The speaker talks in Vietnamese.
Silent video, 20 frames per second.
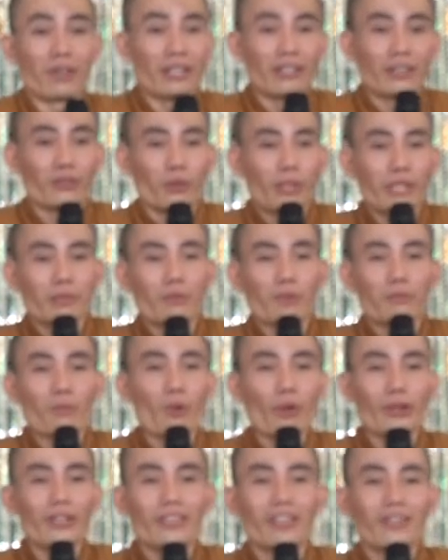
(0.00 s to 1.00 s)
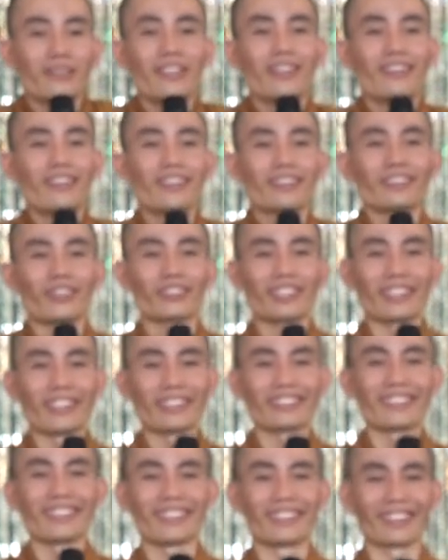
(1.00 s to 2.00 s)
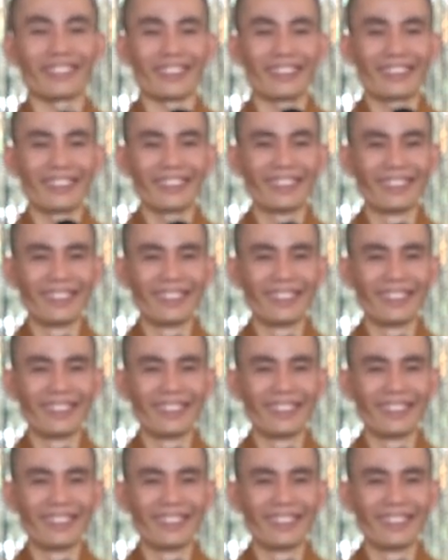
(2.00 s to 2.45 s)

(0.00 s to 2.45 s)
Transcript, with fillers: mình nguyên một buổi, ngồi thiền gì ngồi thiền.